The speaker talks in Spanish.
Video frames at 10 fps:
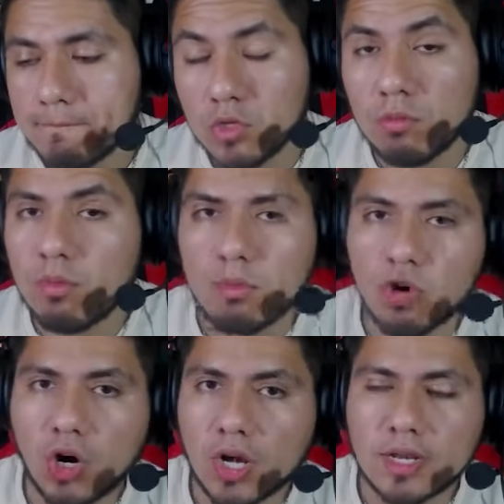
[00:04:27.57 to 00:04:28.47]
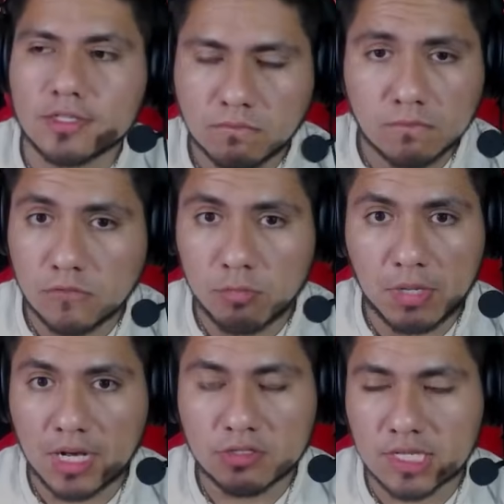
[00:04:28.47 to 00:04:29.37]
No me puedo creer eso. No me
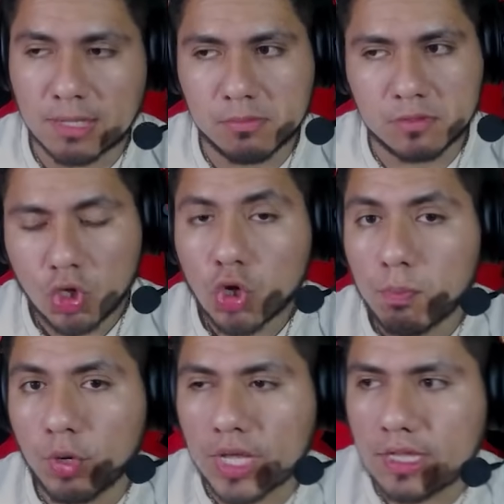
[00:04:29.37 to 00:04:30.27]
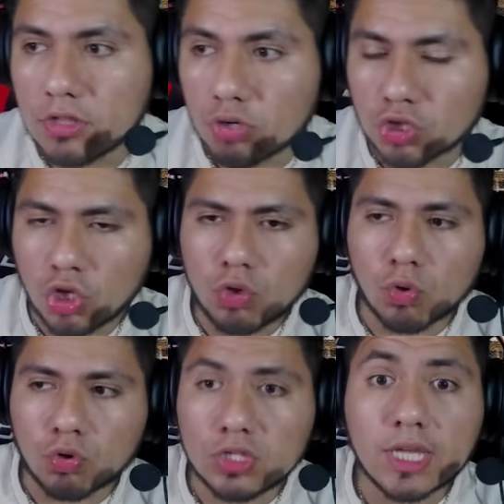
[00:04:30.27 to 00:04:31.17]
creo ese cambio. Porque dentro de todo,
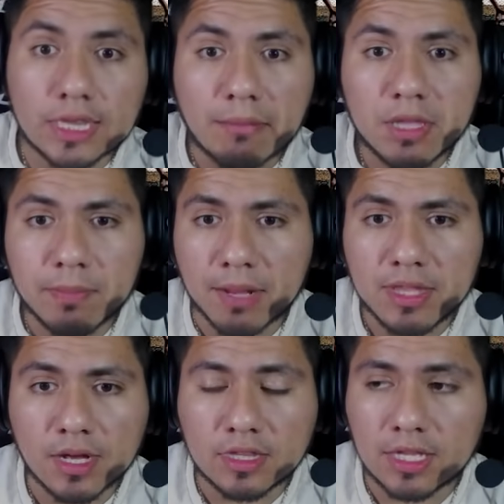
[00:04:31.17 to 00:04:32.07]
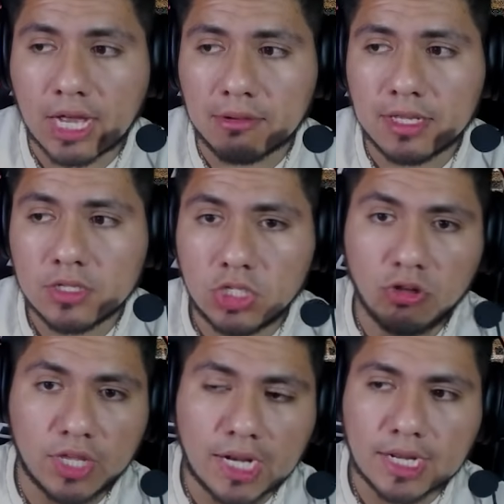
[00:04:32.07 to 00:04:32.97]
Urruti, que también para mí es criticable, y lo
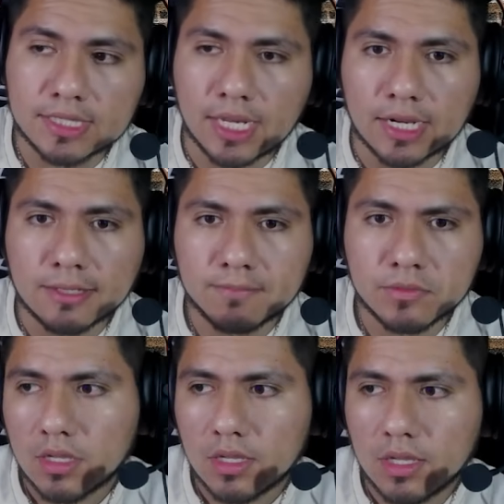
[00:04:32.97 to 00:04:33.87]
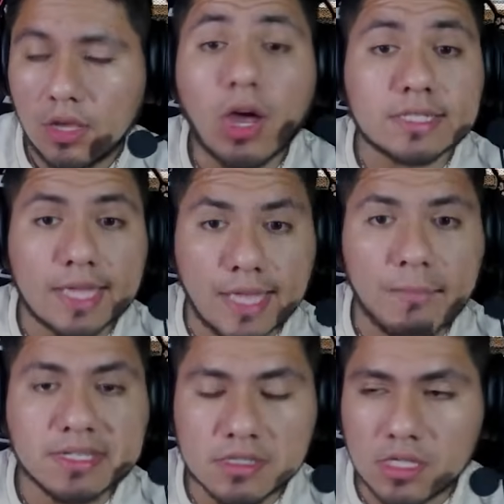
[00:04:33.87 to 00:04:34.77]
de Calcaterra, eh, hasta
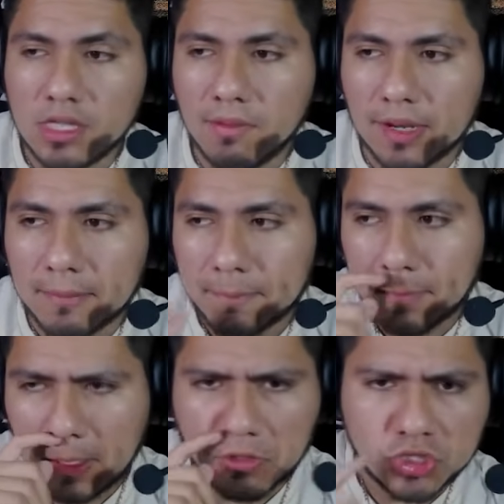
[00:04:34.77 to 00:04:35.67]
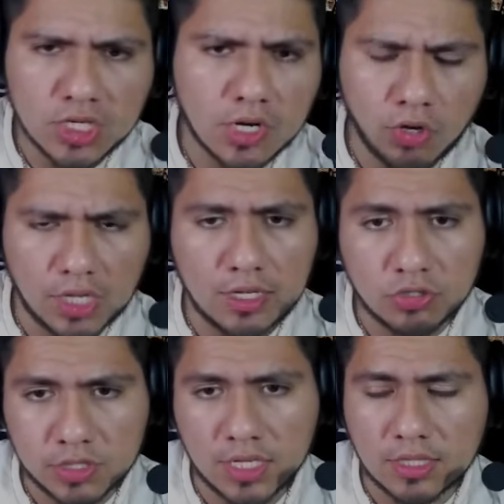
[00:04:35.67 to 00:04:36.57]
más entendible. Inclusive creo que de los
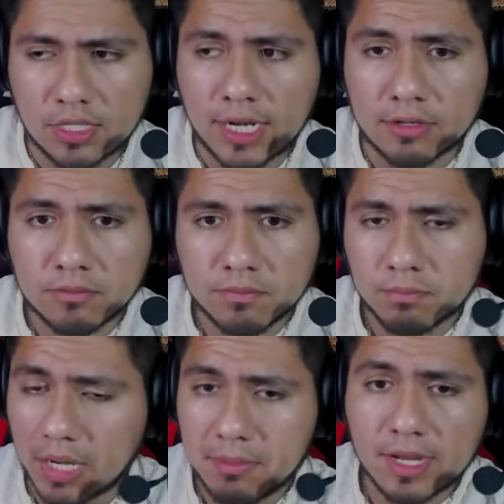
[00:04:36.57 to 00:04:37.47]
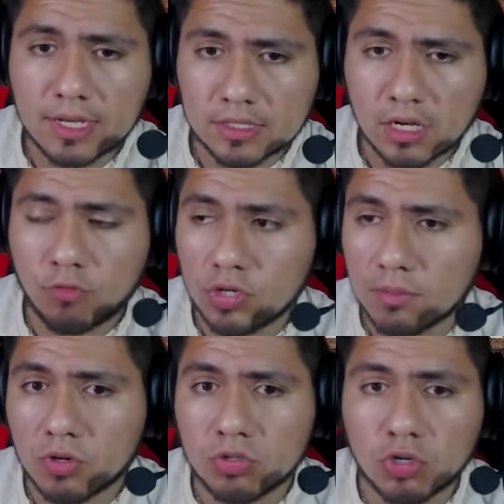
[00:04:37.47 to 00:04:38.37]
tres que entraron, para mí Calcaterra fue el que
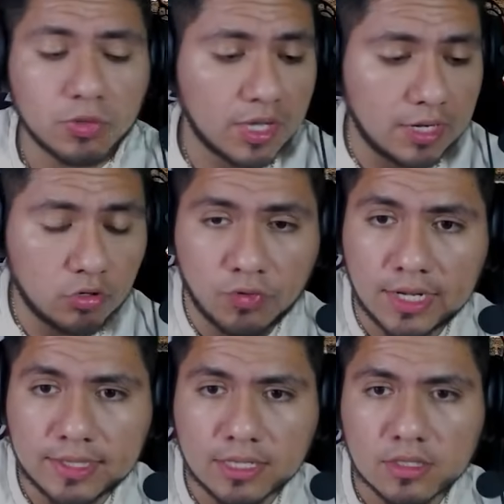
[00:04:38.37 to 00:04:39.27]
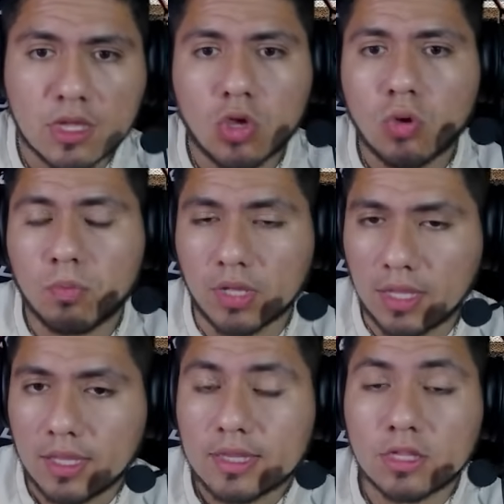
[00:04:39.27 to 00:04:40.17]
mejor entró porque ganó faltas,
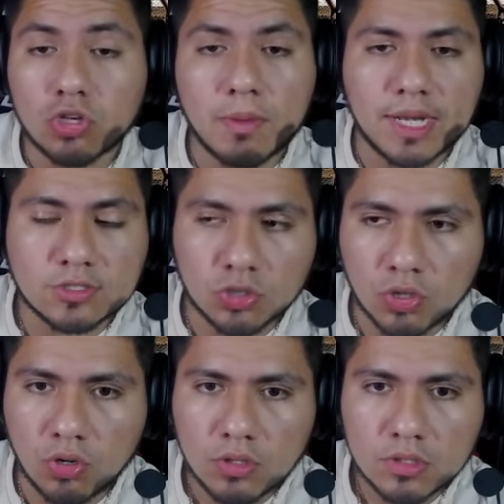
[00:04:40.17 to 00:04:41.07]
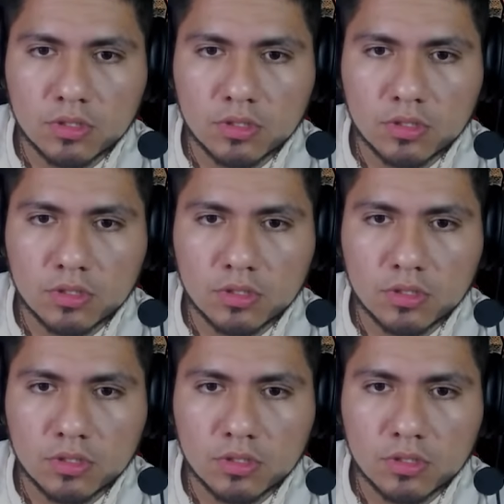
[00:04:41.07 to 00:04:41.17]
porque de todas maneras tocó.